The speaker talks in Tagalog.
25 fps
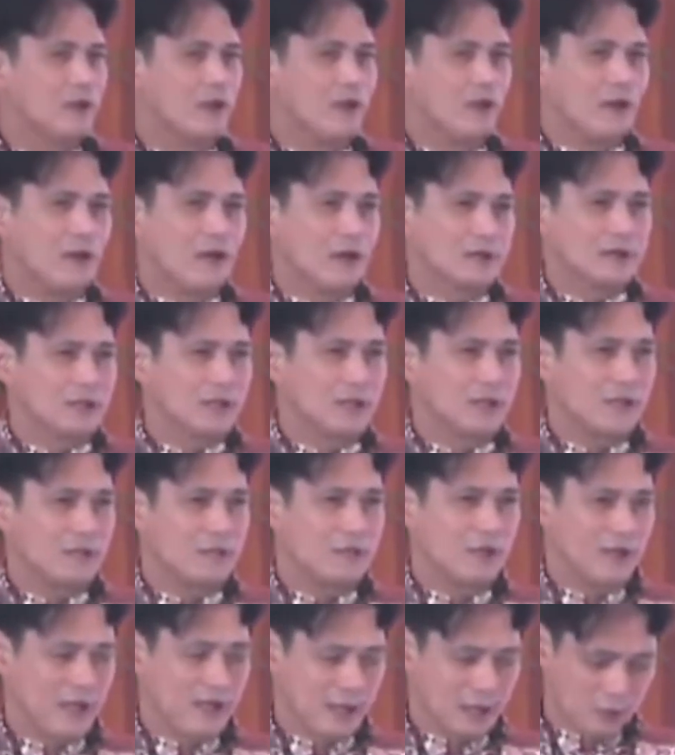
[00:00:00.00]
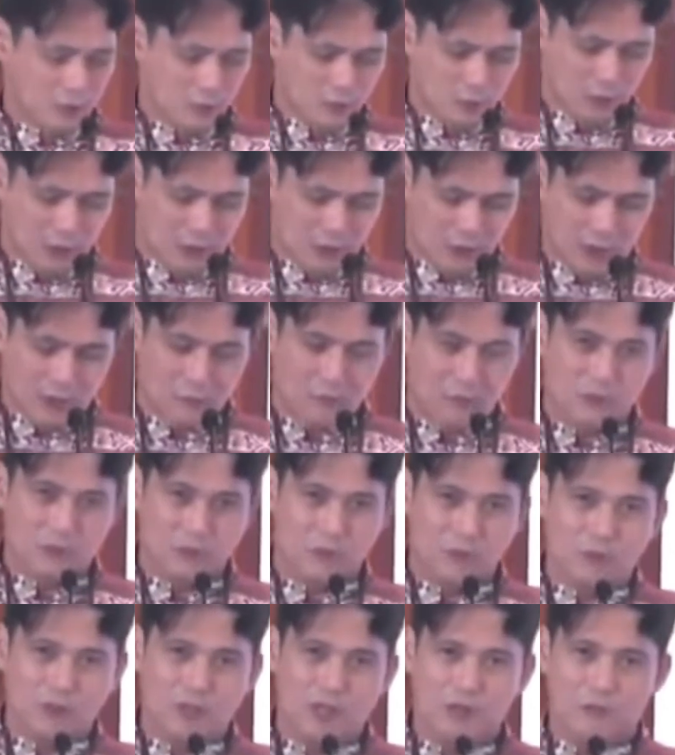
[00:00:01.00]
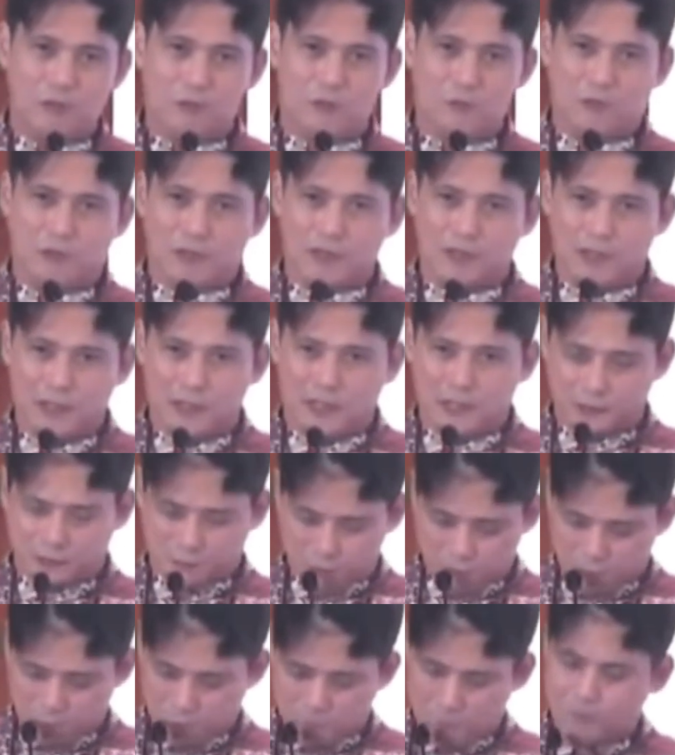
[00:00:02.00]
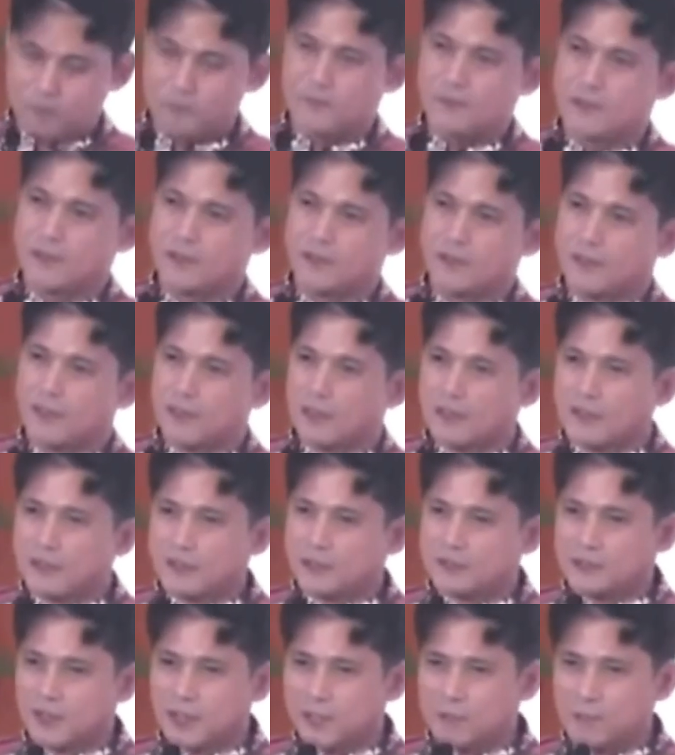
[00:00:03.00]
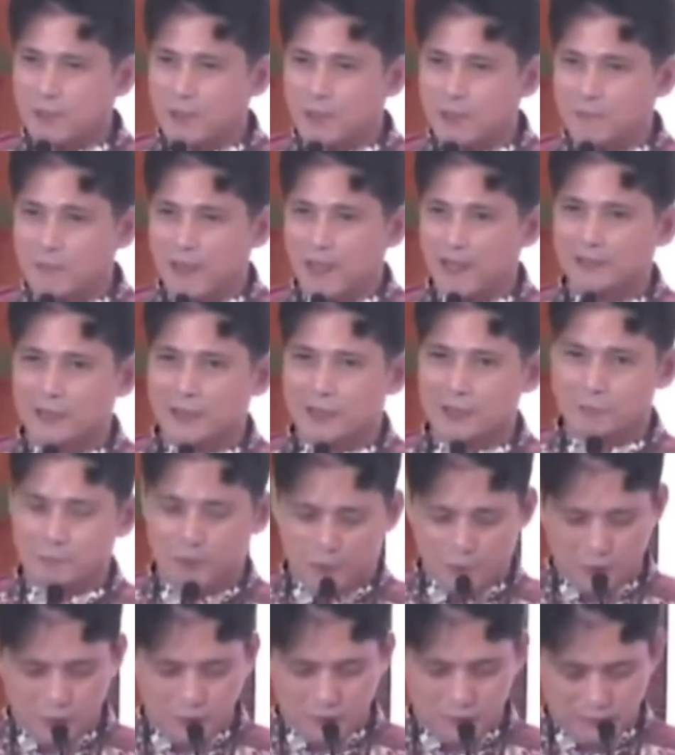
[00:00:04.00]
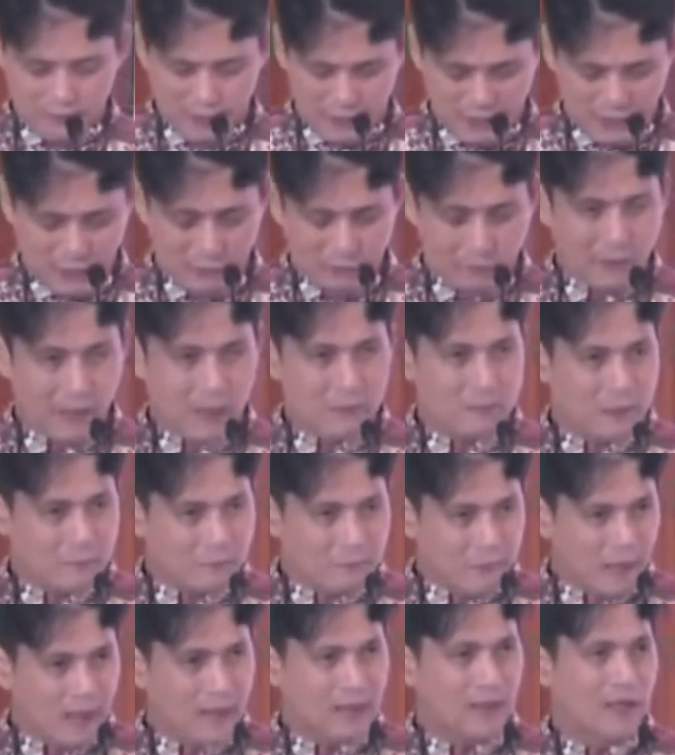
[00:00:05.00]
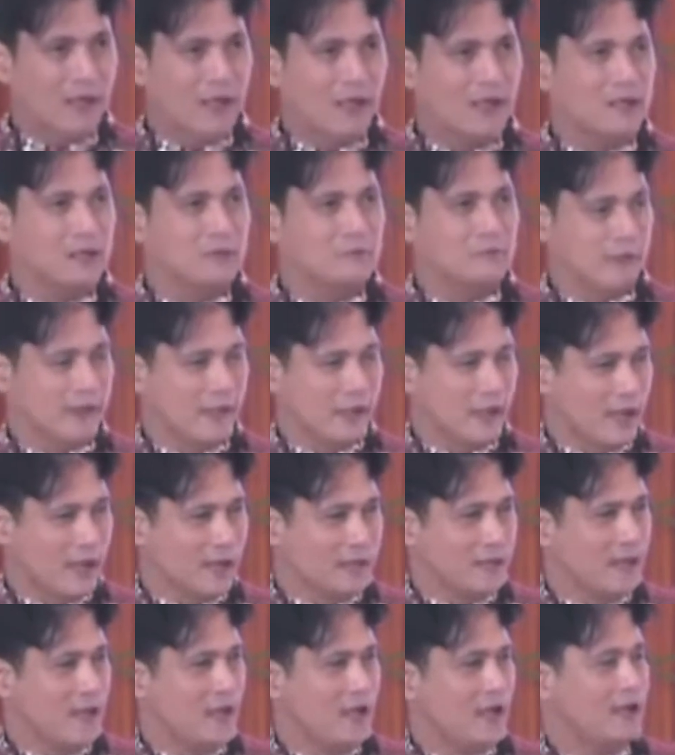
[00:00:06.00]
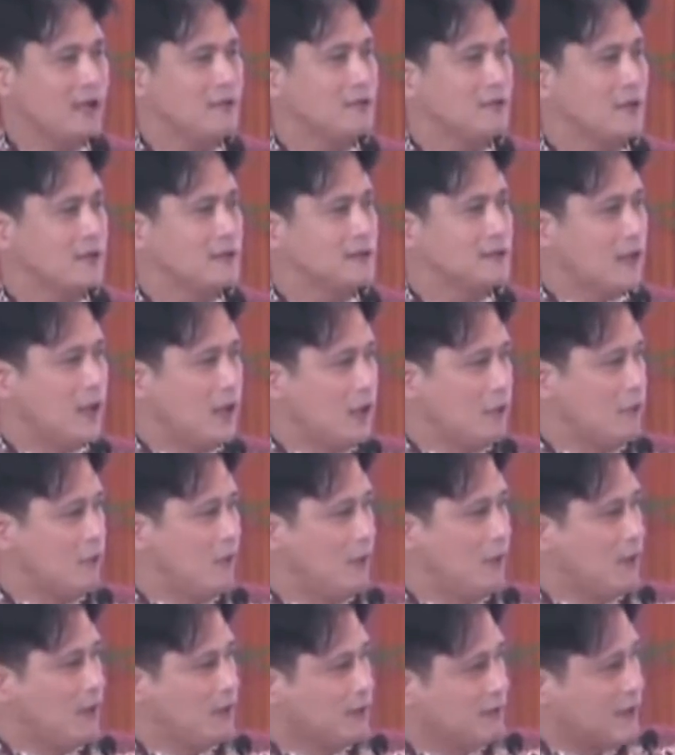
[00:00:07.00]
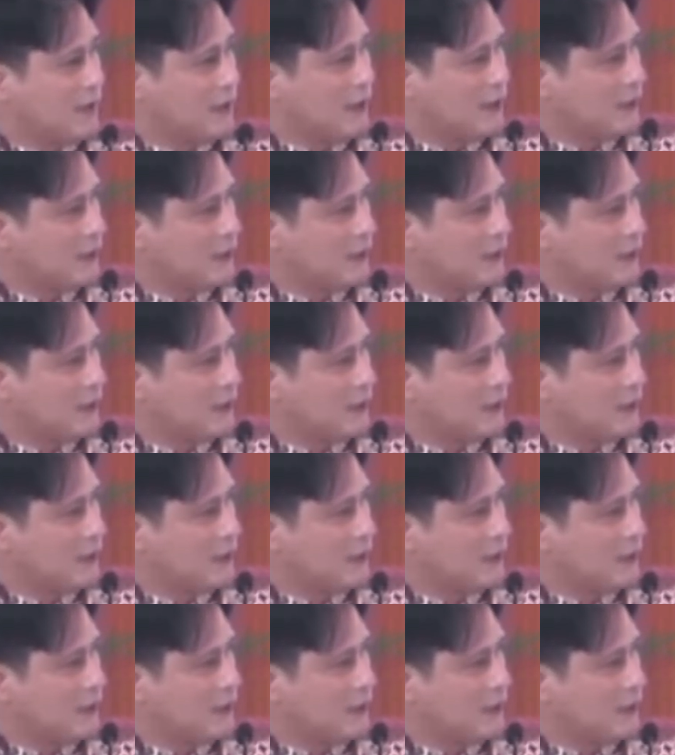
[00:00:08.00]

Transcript: Assalamualaikum warahmatullahi wabarakatuh. Isang pagbati po ng pagpapala, biyaya at awa ng